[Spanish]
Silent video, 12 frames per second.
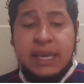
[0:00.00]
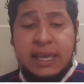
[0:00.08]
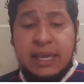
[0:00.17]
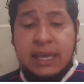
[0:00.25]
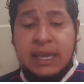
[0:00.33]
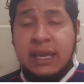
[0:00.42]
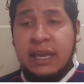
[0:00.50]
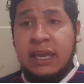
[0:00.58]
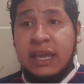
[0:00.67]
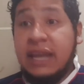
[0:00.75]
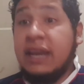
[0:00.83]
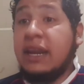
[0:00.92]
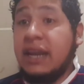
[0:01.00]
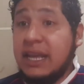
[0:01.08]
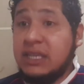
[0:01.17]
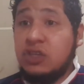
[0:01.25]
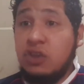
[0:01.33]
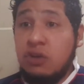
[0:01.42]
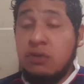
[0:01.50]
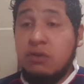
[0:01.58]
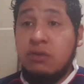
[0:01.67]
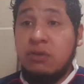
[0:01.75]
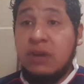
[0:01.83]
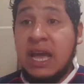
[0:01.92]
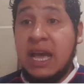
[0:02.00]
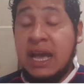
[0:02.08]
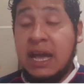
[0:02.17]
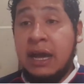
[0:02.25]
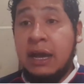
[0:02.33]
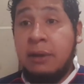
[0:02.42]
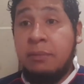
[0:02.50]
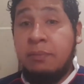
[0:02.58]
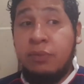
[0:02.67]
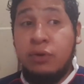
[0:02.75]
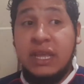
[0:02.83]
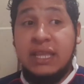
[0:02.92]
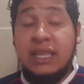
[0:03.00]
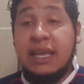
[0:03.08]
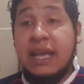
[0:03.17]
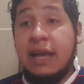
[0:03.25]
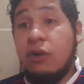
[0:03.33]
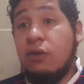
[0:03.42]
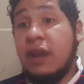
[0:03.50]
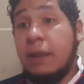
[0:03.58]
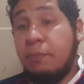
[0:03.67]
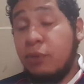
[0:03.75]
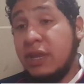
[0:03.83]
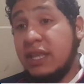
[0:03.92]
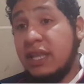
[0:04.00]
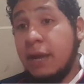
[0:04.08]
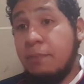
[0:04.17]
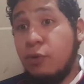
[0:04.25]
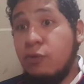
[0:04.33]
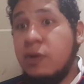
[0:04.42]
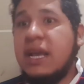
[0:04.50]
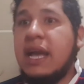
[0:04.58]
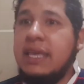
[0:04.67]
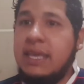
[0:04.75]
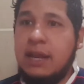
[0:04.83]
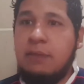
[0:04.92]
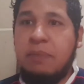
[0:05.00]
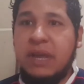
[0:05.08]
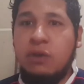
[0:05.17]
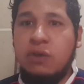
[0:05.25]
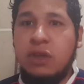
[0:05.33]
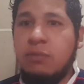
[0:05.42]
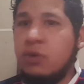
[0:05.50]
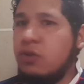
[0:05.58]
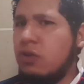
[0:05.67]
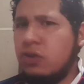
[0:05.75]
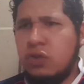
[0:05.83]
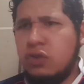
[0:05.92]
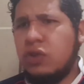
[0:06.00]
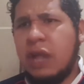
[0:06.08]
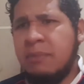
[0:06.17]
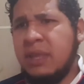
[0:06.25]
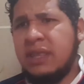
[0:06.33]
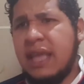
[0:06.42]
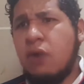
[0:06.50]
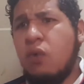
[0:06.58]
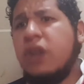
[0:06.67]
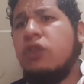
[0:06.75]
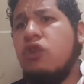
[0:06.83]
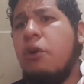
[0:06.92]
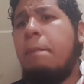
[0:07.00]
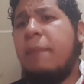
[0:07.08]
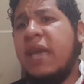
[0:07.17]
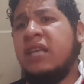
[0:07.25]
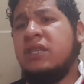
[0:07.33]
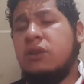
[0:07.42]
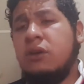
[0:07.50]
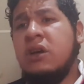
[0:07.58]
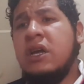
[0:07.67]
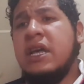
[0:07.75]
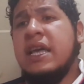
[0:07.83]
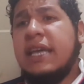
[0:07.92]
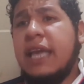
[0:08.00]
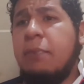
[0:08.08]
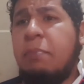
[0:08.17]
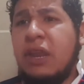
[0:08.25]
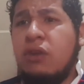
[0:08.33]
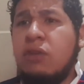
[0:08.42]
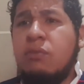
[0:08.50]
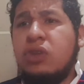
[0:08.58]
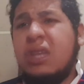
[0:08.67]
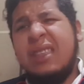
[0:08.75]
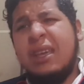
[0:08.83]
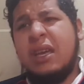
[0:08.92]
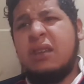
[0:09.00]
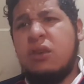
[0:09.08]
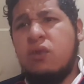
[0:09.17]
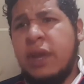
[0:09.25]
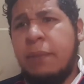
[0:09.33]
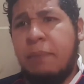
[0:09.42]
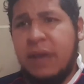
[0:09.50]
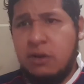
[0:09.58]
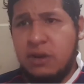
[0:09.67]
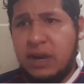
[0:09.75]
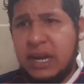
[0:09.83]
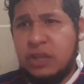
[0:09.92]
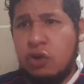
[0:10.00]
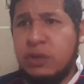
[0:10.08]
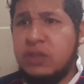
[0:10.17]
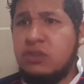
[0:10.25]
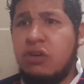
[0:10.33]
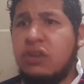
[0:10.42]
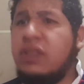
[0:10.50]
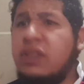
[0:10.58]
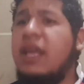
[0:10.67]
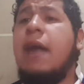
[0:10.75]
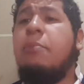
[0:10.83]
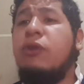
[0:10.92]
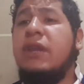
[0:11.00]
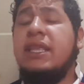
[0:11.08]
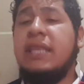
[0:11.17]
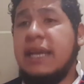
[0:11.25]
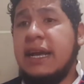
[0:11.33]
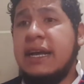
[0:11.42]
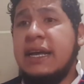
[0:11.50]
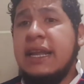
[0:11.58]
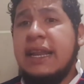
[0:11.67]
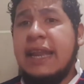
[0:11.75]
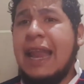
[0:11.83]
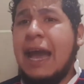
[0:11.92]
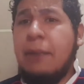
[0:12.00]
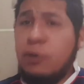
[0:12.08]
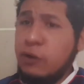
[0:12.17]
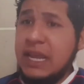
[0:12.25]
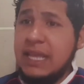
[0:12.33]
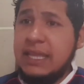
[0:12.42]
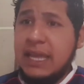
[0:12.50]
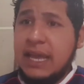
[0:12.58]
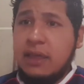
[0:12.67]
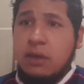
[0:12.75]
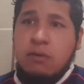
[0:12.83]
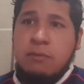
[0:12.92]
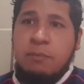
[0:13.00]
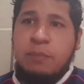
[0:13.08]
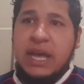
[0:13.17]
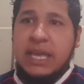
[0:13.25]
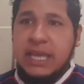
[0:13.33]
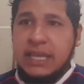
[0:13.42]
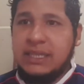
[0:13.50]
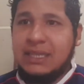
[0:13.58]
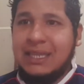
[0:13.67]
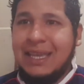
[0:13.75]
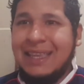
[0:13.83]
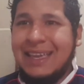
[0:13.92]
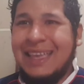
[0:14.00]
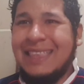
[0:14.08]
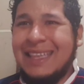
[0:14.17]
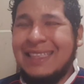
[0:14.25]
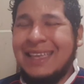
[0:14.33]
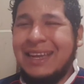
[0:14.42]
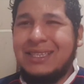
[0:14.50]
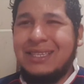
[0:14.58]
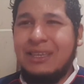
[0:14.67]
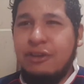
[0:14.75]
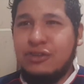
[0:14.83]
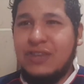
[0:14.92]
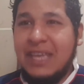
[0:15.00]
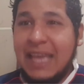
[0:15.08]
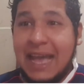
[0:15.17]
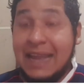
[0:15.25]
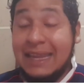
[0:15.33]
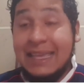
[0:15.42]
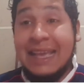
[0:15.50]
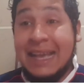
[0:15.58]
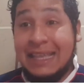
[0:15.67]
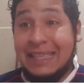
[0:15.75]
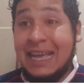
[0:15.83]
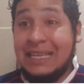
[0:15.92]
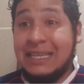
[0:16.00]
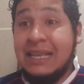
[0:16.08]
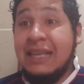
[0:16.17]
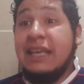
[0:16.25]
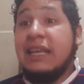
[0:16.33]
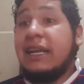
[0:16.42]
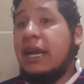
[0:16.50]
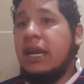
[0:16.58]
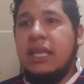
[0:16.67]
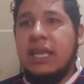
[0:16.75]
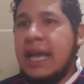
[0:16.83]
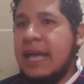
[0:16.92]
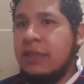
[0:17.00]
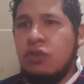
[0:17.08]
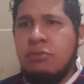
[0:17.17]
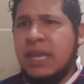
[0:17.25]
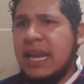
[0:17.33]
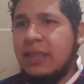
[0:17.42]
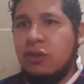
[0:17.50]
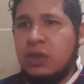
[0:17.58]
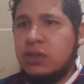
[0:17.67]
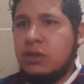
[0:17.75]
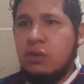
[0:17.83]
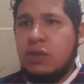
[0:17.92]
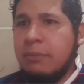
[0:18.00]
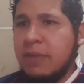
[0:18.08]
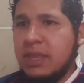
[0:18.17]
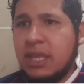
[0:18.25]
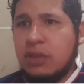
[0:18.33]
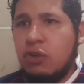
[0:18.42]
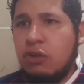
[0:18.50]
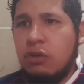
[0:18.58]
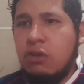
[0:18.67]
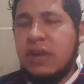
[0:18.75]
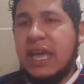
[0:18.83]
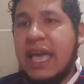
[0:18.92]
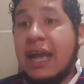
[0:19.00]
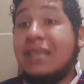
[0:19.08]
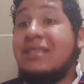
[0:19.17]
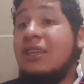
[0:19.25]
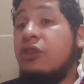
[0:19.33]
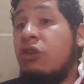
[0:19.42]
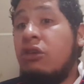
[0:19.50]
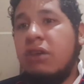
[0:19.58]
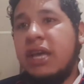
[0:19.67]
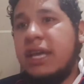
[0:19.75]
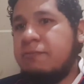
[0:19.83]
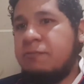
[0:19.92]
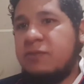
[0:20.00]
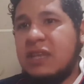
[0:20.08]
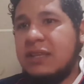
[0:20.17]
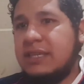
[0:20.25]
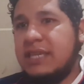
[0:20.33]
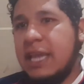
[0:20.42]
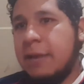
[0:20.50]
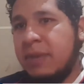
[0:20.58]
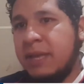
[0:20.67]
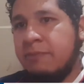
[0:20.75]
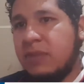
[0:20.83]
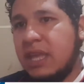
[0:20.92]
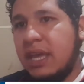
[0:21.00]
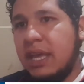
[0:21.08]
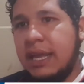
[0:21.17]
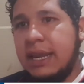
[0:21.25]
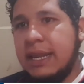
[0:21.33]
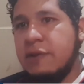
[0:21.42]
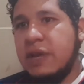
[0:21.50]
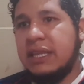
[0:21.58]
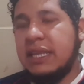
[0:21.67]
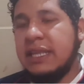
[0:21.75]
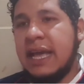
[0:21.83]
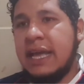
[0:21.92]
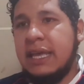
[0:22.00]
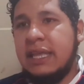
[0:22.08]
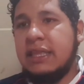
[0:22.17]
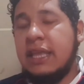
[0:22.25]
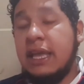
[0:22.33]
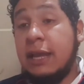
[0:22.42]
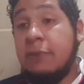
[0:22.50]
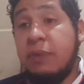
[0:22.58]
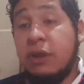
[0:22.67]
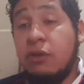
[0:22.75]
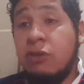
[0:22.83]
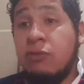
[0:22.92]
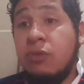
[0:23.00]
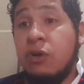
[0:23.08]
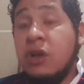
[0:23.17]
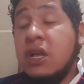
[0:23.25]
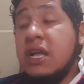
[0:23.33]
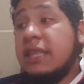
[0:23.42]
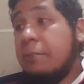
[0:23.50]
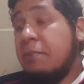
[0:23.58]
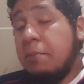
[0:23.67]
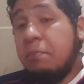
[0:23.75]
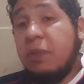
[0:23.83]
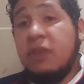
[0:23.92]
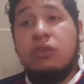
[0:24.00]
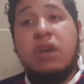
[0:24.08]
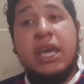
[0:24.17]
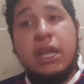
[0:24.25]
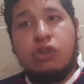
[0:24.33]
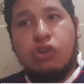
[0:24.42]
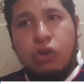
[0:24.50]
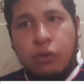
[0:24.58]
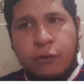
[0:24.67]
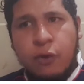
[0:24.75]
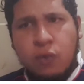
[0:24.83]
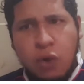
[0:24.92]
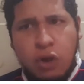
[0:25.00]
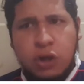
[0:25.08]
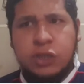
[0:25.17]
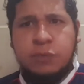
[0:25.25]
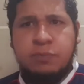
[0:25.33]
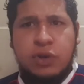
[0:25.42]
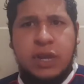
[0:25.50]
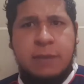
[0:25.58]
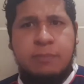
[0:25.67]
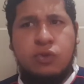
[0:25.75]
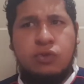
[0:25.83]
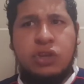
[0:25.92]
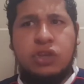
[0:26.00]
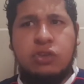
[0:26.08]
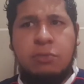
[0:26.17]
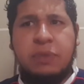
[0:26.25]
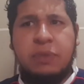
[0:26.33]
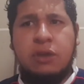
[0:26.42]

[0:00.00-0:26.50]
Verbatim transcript: eh, en relación con la política, con las políticas públicas y el periodismo, yo estoy totalmente de acuerdo. Yo pienso que el periodismo tiene que ser un espejo retrovisor de la política. La política de un país tiene que tener sí o sí a alguien atrás criticando y mirando absolutamente todo lo que haga, sino es sencillamente el libertinaje del periodismo. También pienso que Rodolfo Walsh, por ejemplo, uno de estos